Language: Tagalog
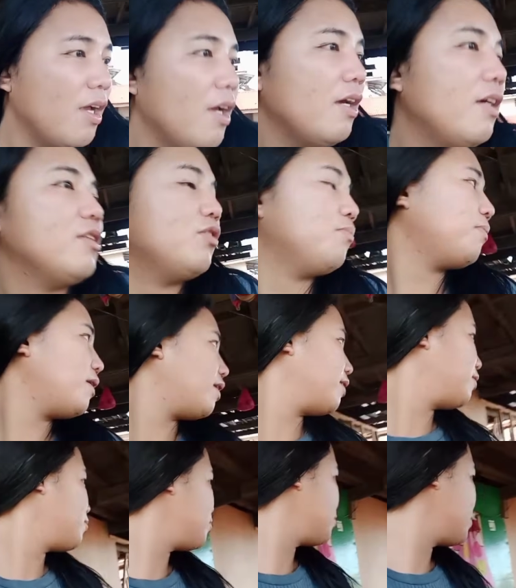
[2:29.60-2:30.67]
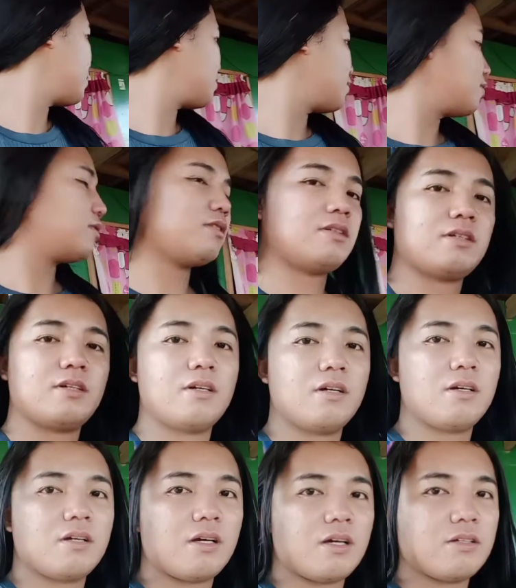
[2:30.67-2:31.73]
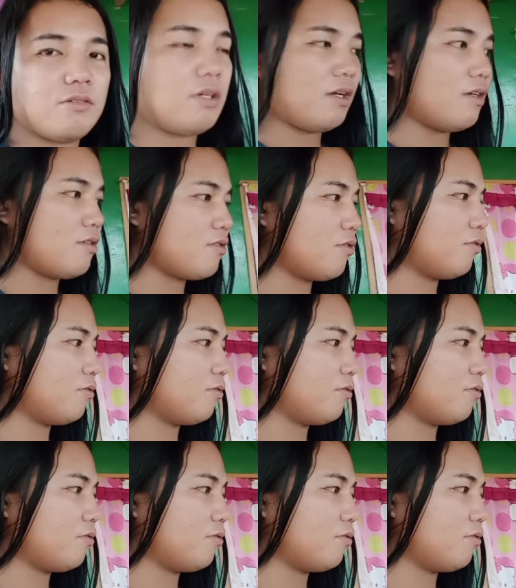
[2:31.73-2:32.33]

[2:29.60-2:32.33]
Ito pala yung ano guys, oh.